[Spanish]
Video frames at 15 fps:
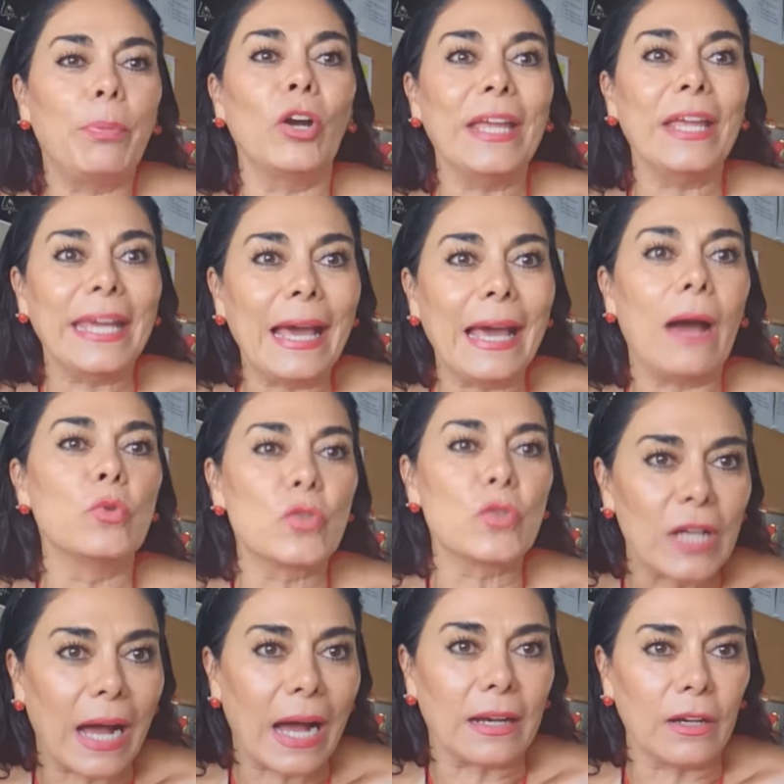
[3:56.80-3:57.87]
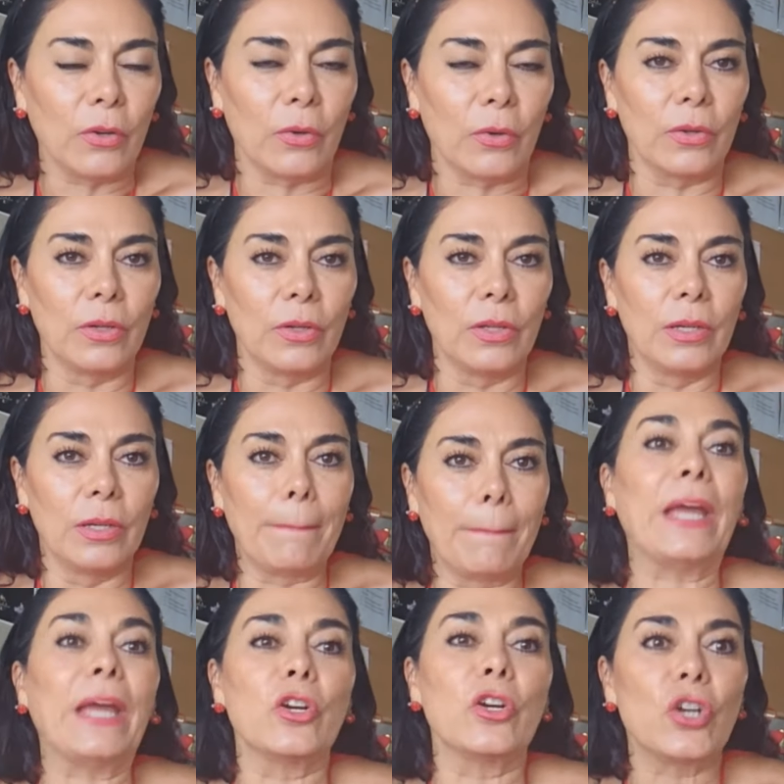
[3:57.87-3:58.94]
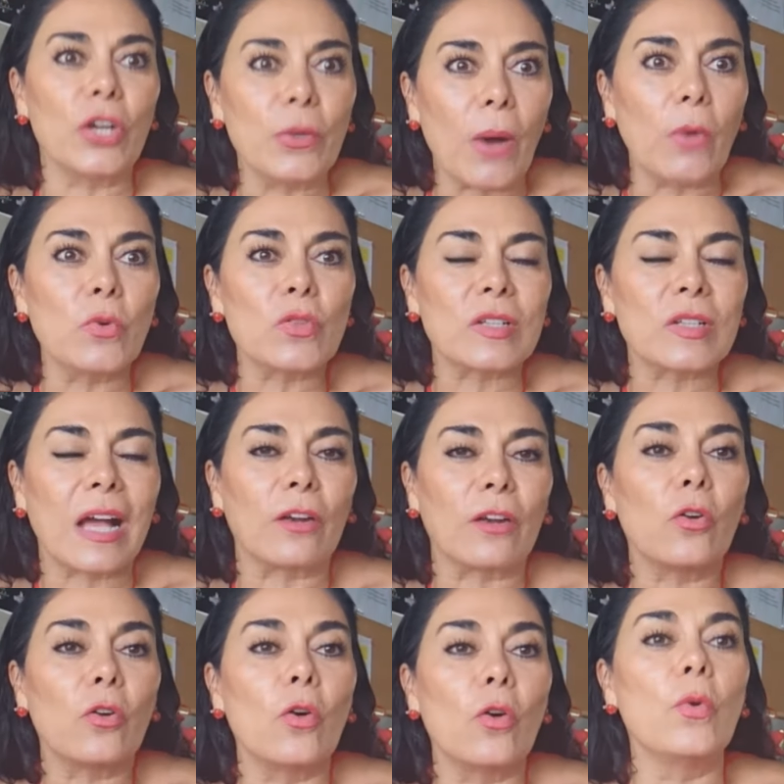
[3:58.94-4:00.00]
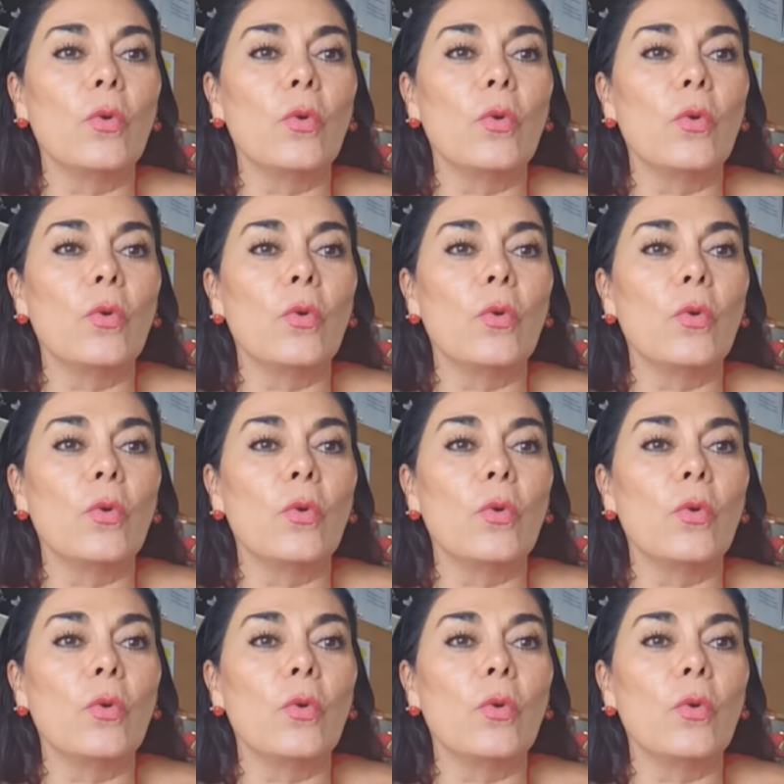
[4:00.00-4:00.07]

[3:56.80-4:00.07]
por ir a buscarlo, pero yo iba a buscarlo con